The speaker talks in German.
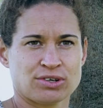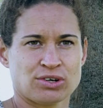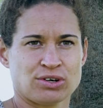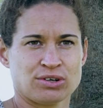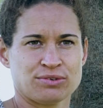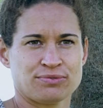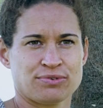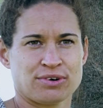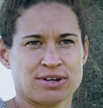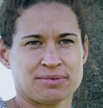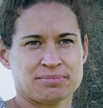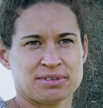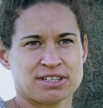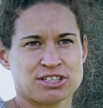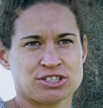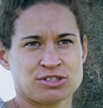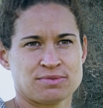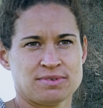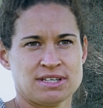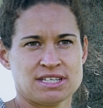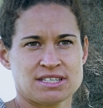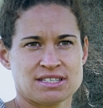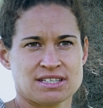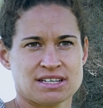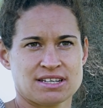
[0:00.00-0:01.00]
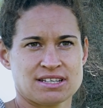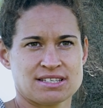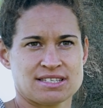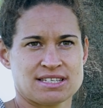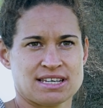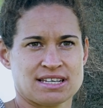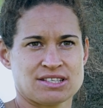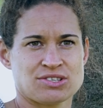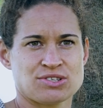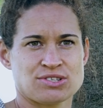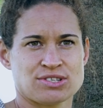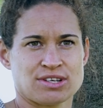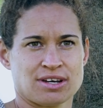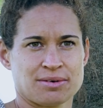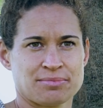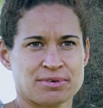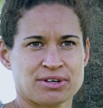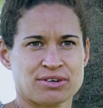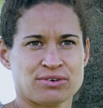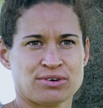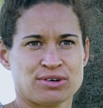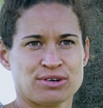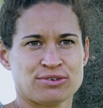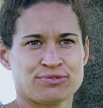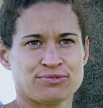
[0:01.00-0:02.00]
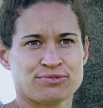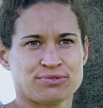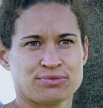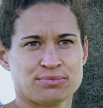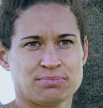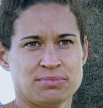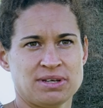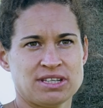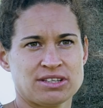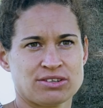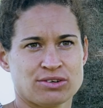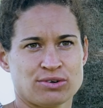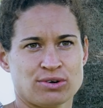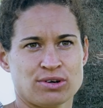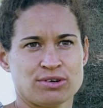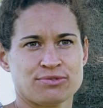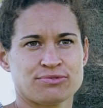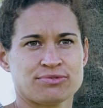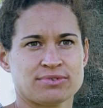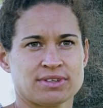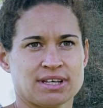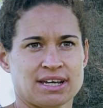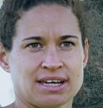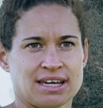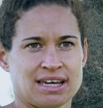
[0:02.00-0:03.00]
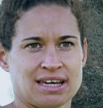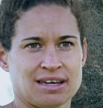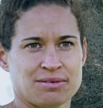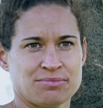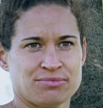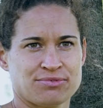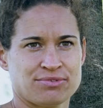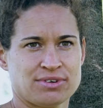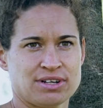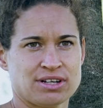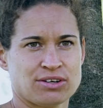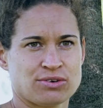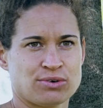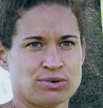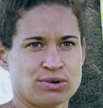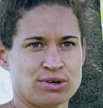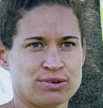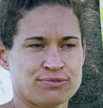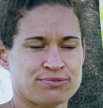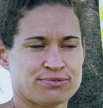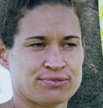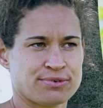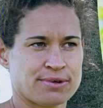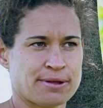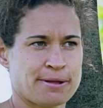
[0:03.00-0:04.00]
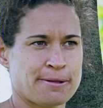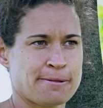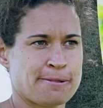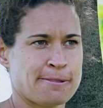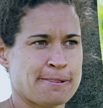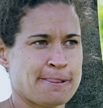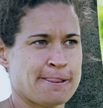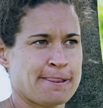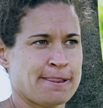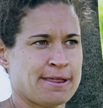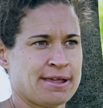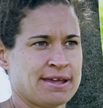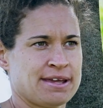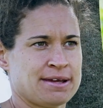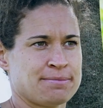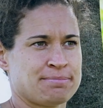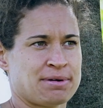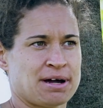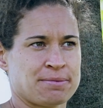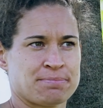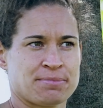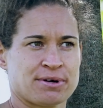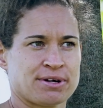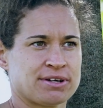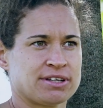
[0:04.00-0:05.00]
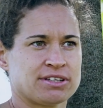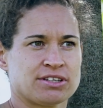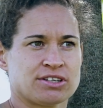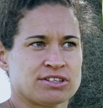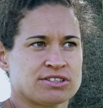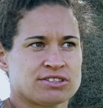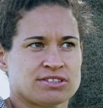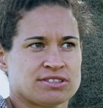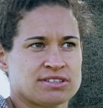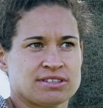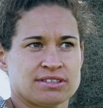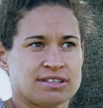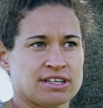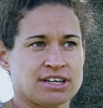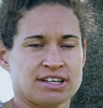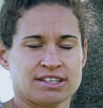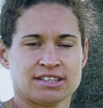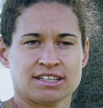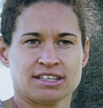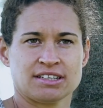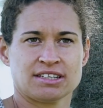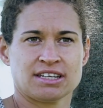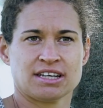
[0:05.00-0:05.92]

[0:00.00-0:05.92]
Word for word: gerade vor allem die Geschwister sehr zusammengeholfen, mitgeholfen, daheim viel geholfen. Papa der hat nicht